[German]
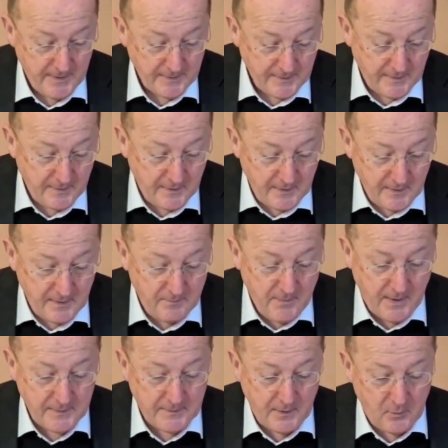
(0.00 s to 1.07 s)
Denn in ihm
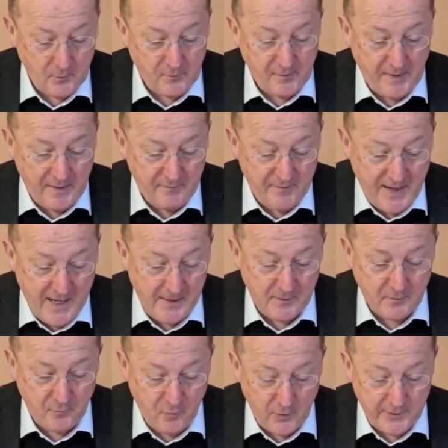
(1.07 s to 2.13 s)
hat er uns
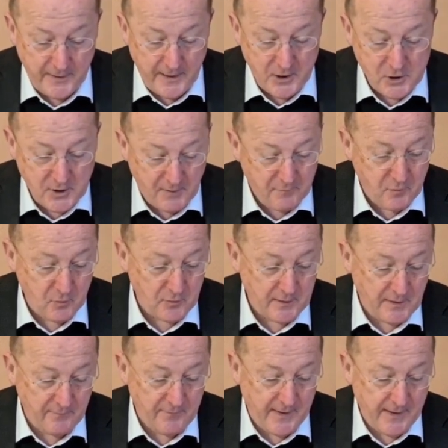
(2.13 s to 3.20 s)
erwählt vor der Erschaffung
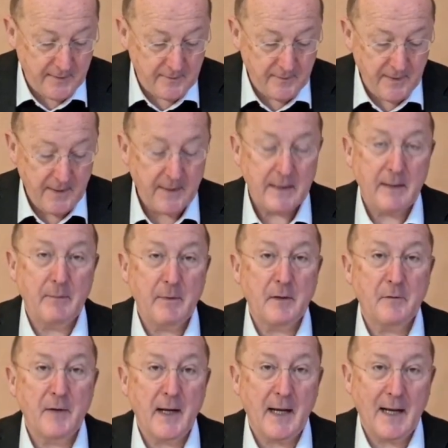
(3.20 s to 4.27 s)
der Welt, damit
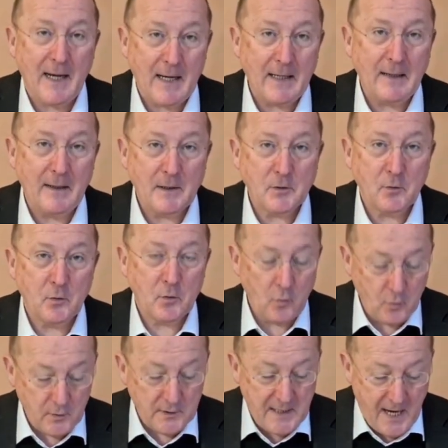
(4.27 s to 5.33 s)
wir heilig und
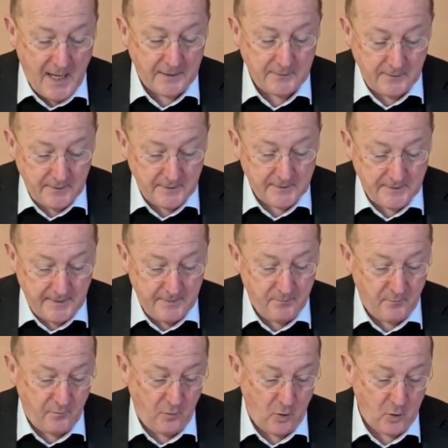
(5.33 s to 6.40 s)
untadelig
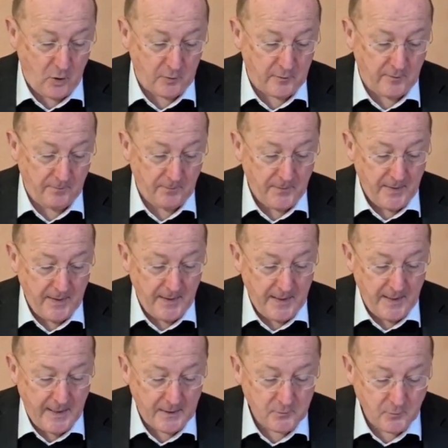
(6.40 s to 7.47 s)
leben vor Gott.
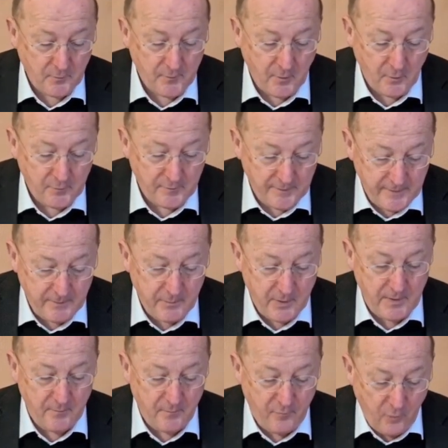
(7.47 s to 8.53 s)
Er hat uns aus Liebe
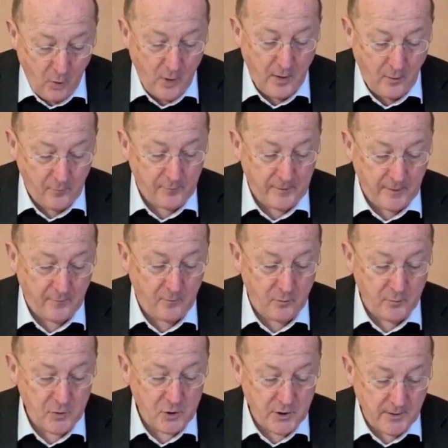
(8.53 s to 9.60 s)
im Voraus dazu
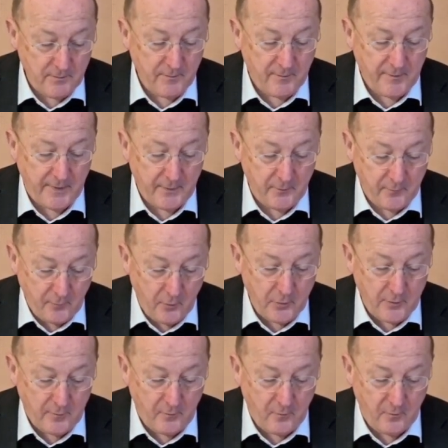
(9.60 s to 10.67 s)
bestimmt, seine
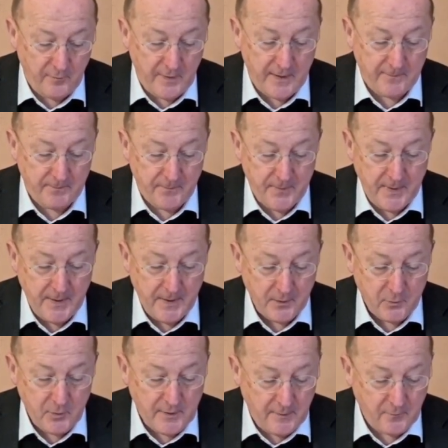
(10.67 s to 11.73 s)
Söhne zu werden
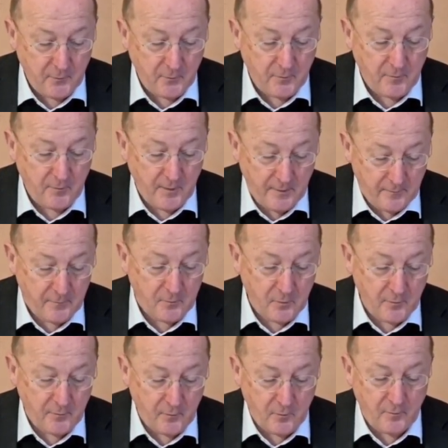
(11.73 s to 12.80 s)
durch Jesus
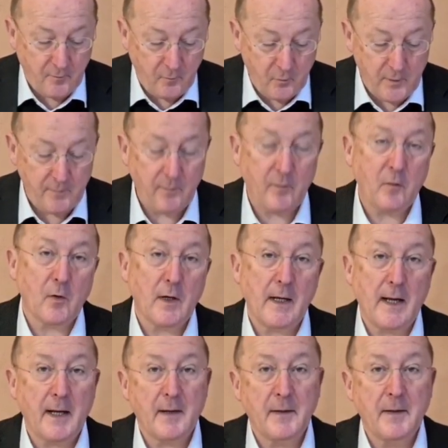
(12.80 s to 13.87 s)
Christus und zu ihm zu
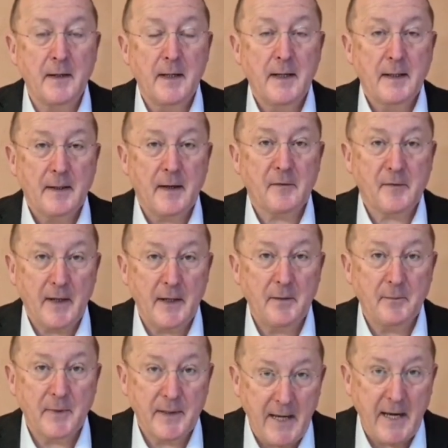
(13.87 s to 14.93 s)
gelangen nach
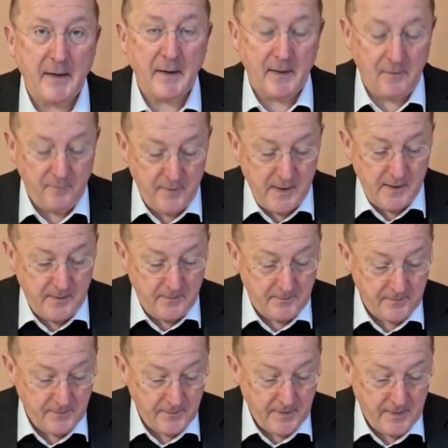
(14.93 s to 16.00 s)
seinem gnädigen
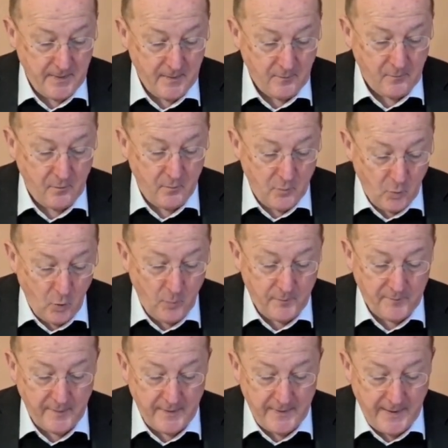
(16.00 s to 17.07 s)
Willen, zum Lob
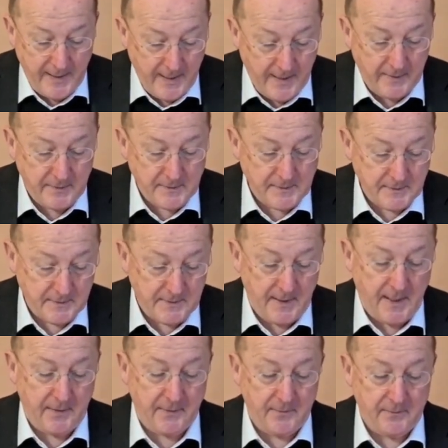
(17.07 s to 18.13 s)
seiner herrlichen
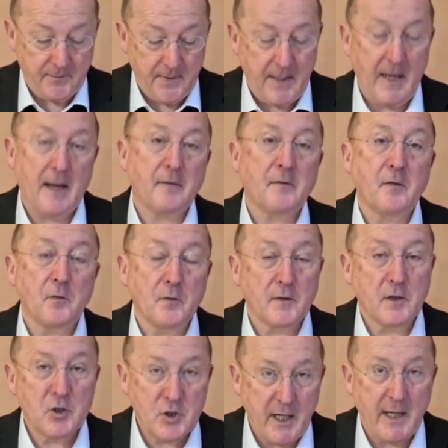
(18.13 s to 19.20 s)
Gnade. Er hat sie uns
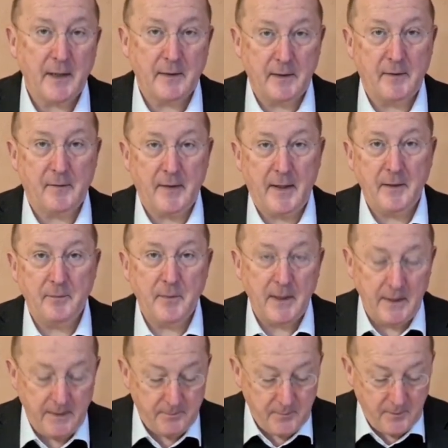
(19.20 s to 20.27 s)
geschenkt in seinem
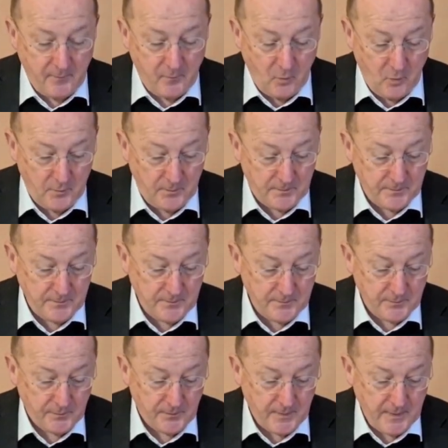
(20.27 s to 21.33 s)
geliebten Sohn.
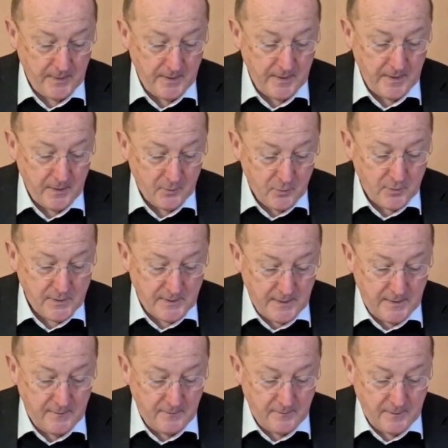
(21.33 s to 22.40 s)
Durch
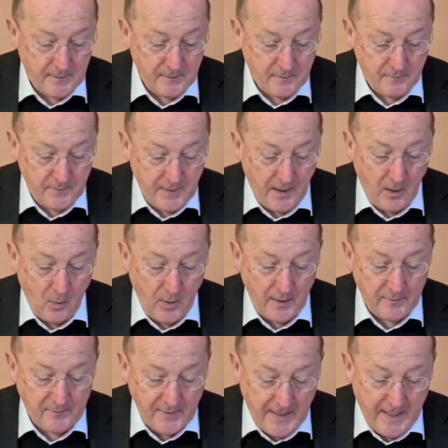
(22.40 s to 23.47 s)
ihn sind wir auch
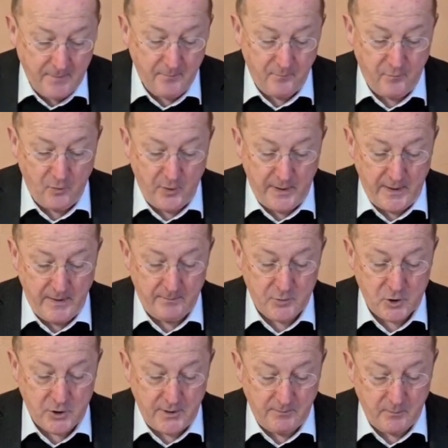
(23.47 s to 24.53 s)
als Erben
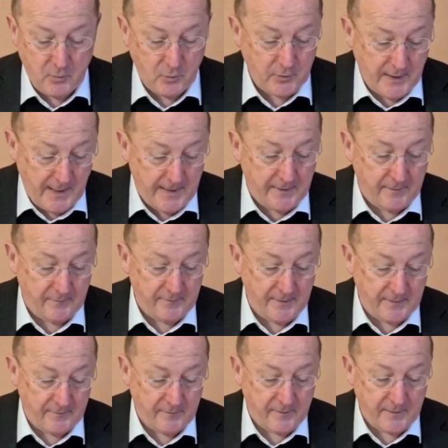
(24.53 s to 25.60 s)
vorherbestimmt und
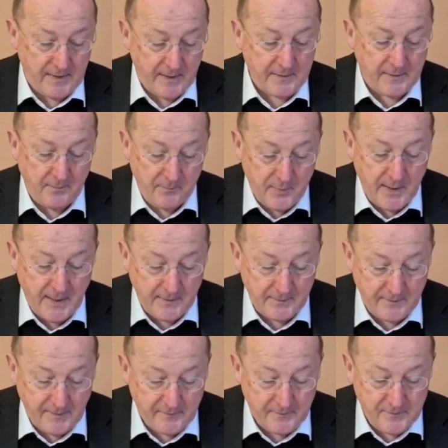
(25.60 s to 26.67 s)
eingesetzt, nach dem Plan
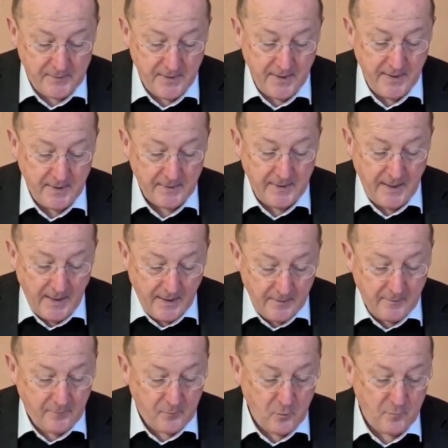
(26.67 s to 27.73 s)
dessen, der
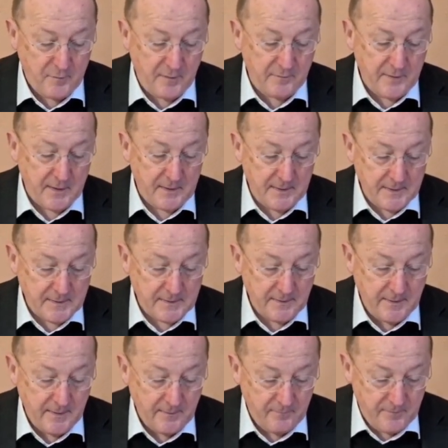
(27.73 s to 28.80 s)
alles so verwirklicht,
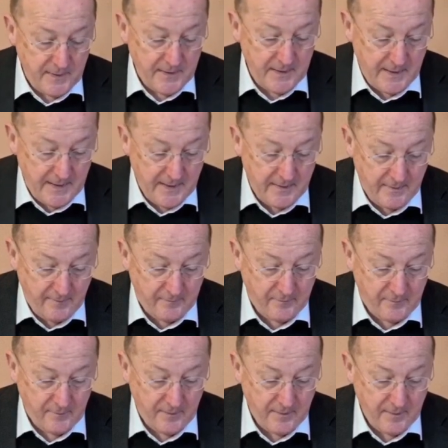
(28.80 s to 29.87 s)
wie er es